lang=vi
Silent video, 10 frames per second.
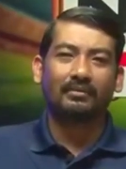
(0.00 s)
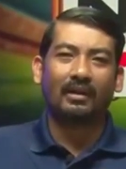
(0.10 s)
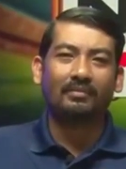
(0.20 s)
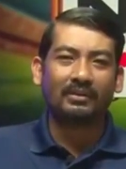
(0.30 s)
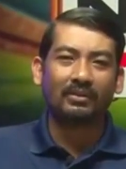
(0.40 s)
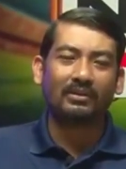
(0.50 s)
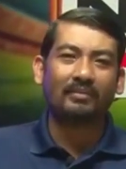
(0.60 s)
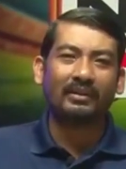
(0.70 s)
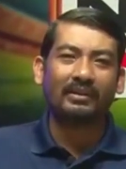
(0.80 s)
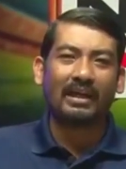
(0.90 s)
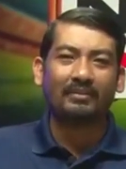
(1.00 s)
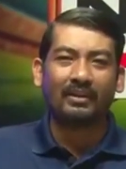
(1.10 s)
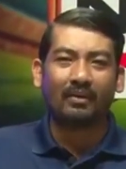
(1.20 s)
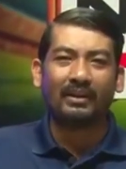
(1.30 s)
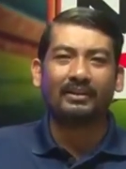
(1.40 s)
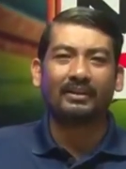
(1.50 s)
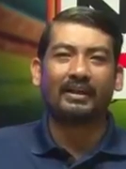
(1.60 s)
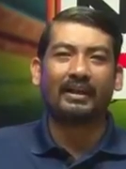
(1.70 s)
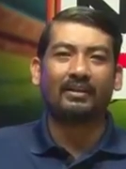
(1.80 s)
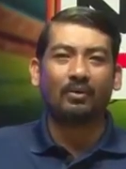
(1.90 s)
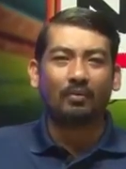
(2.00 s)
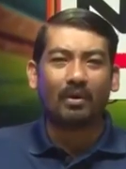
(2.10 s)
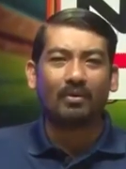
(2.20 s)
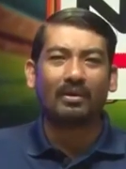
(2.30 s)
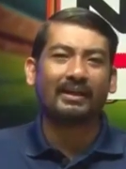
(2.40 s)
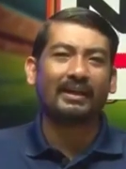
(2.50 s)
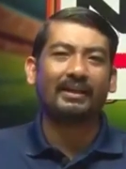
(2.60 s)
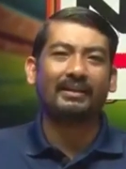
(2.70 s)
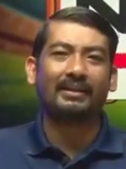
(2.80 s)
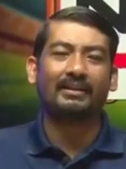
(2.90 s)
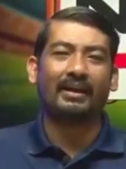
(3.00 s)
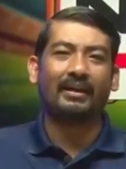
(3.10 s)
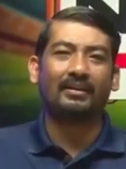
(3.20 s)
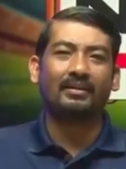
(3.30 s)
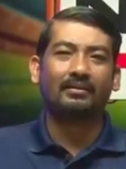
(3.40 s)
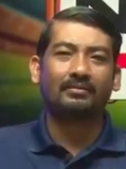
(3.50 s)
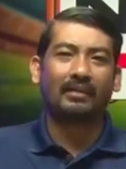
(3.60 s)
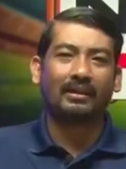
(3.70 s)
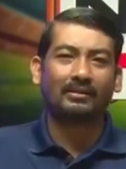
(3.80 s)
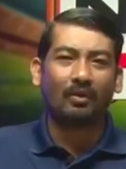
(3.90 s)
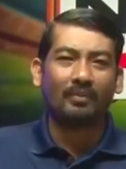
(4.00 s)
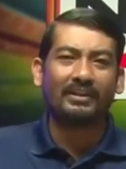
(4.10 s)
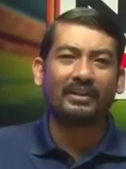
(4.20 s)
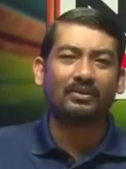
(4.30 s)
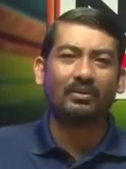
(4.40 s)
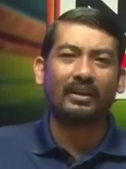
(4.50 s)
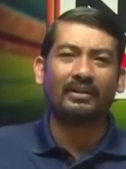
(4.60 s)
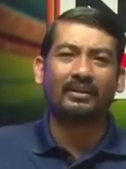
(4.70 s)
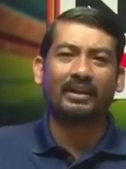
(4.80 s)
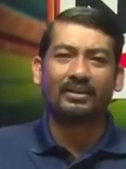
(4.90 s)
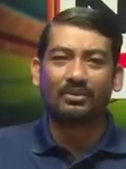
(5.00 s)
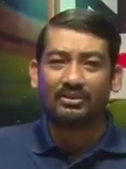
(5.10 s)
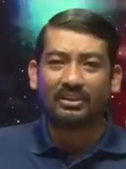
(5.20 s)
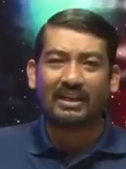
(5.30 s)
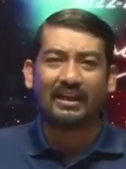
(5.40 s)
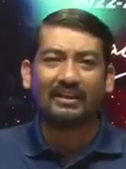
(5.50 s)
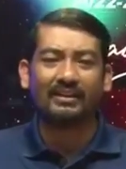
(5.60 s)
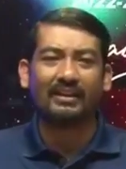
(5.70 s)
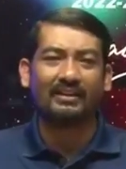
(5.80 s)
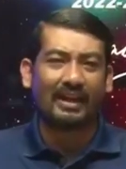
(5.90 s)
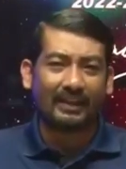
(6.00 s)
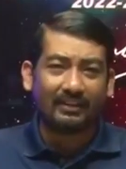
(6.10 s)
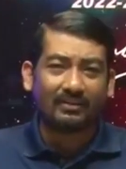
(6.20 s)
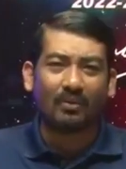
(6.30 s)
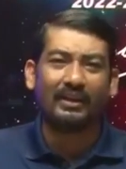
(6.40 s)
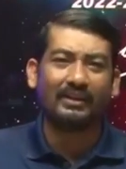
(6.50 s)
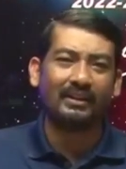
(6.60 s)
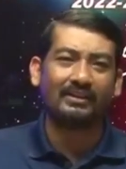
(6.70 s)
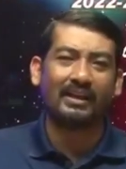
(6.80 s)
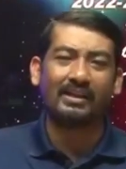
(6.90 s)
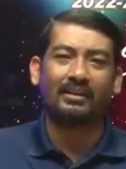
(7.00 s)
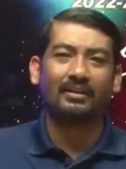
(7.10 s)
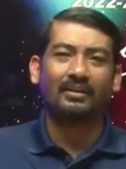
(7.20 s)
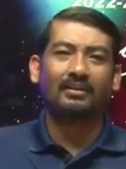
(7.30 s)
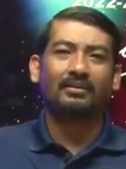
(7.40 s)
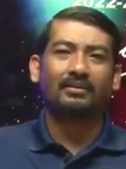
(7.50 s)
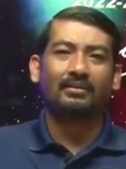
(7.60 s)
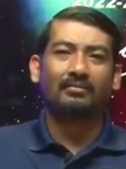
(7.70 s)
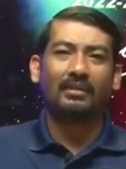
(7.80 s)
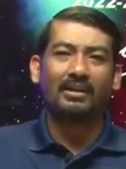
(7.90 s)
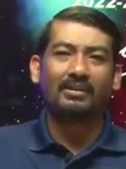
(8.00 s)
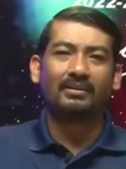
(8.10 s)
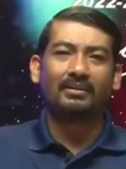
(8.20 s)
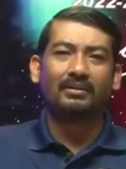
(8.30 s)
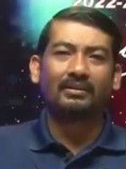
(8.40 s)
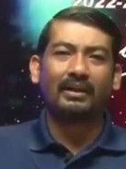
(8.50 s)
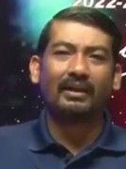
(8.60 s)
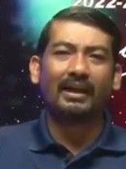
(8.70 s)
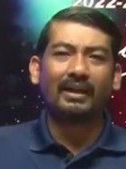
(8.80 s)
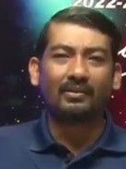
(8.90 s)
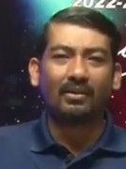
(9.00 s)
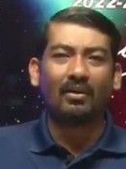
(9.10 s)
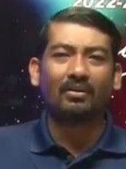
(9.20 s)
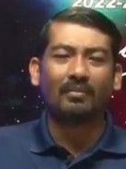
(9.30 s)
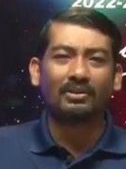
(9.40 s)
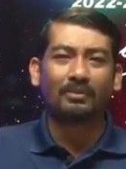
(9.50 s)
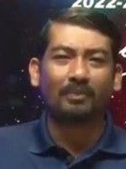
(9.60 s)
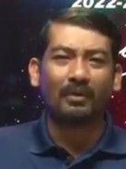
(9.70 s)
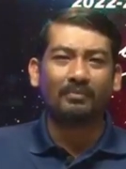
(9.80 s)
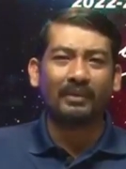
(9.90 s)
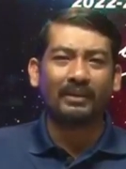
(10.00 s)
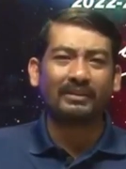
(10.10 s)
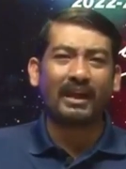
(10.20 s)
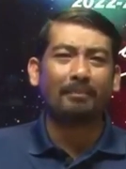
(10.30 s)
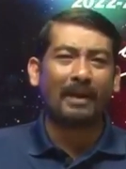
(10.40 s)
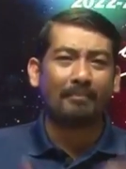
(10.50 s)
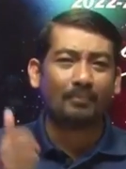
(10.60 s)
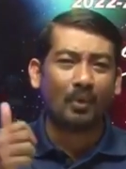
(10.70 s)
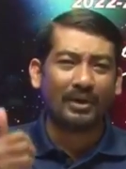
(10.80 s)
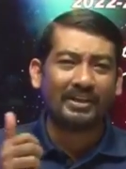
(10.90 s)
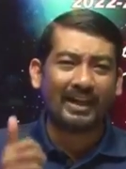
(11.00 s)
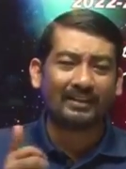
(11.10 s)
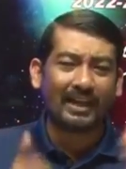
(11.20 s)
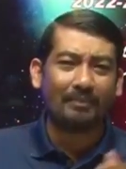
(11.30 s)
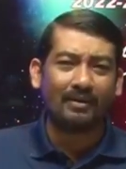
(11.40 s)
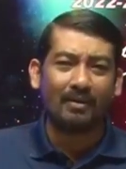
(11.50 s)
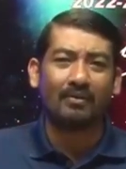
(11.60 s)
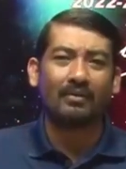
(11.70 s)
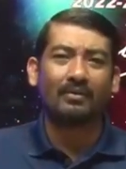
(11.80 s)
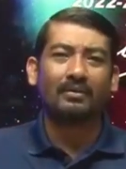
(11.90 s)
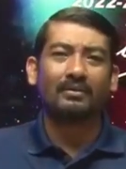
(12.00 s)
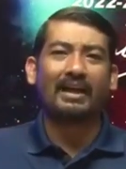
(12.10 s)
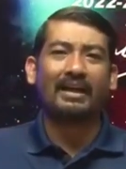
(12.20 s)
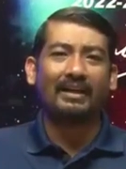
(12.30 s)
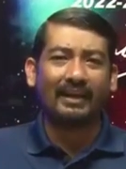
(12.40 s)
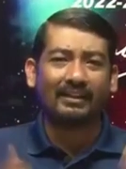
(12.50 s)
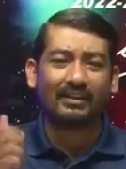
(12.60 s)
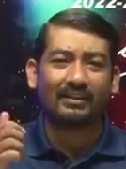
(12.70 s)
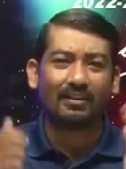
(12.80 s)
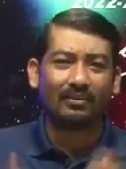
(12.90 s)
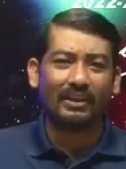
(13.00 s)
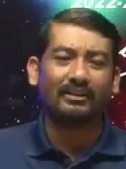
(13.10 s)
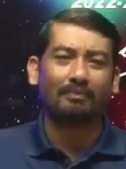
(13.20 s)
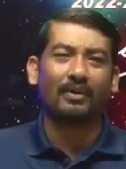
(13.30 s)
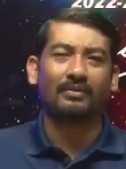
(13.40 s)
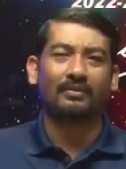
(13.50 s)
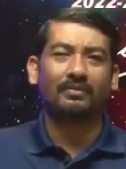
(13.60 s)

Hay Miso Tamina Mino lên này nè, cụ bộ hoa ngay lên này nè. Và Tomiyasu lên này nè, Yoshida lên này nè, Ito lên này nè. Ba cái lá co rồi bao chụp on miên tai pram muôi nhẹ tai phần đâu. Đài lên là không lịch chụp on.